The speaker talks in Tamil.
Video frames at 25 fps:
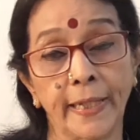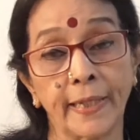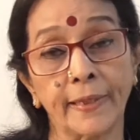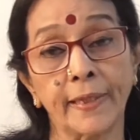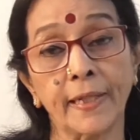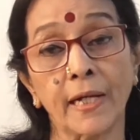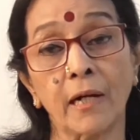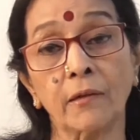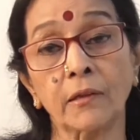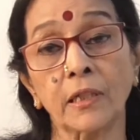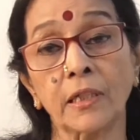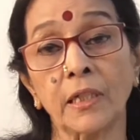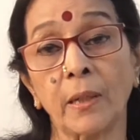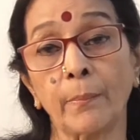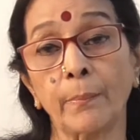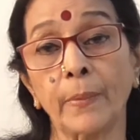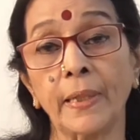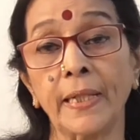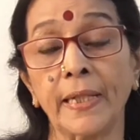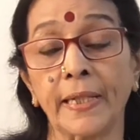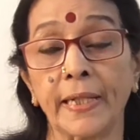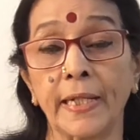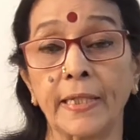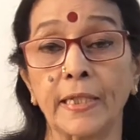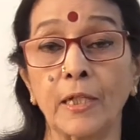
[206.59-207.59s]
எதையாவது
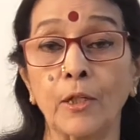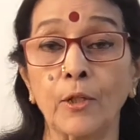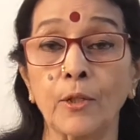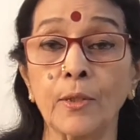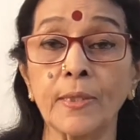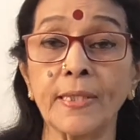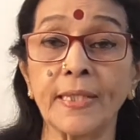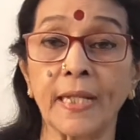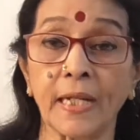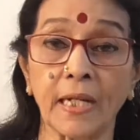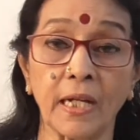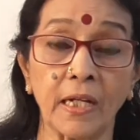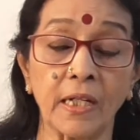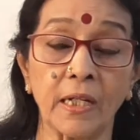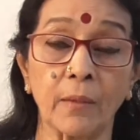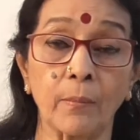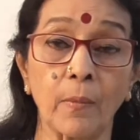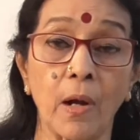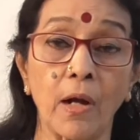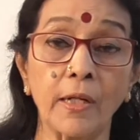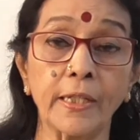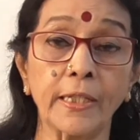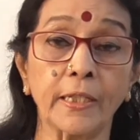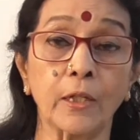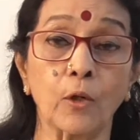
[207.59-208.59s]
நம்பி நீங்க எதுலையும் சிக்கல்ல
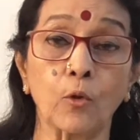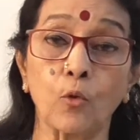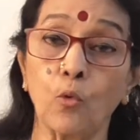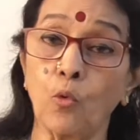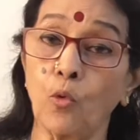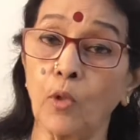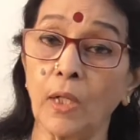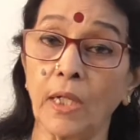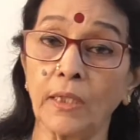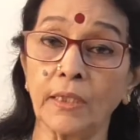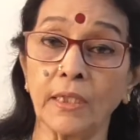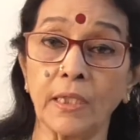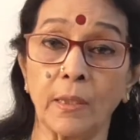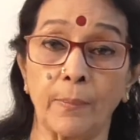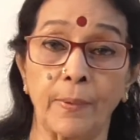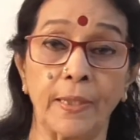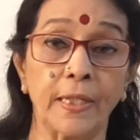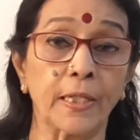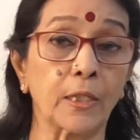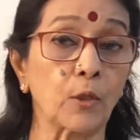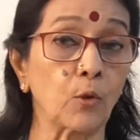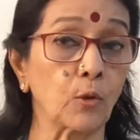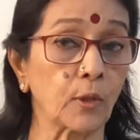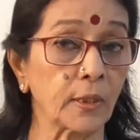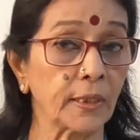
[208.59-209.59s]
மாட்டிக்க கூடாது
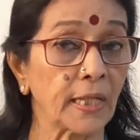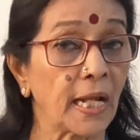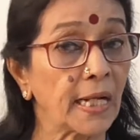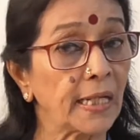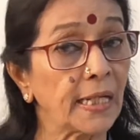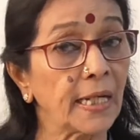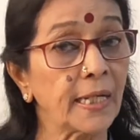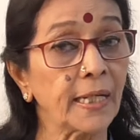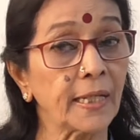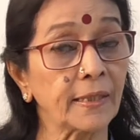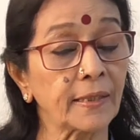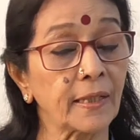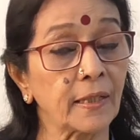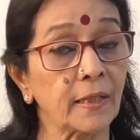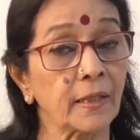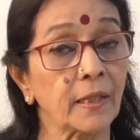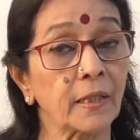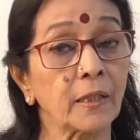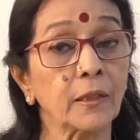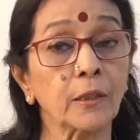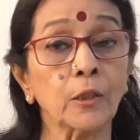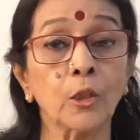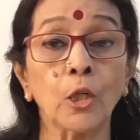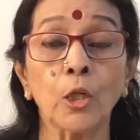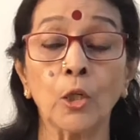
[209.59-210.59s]
அப்படிங்கிற ஒரு நல்லெண்ணத்துல
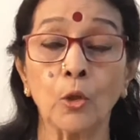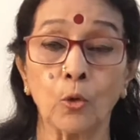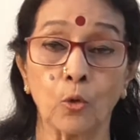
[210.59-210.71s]
தான்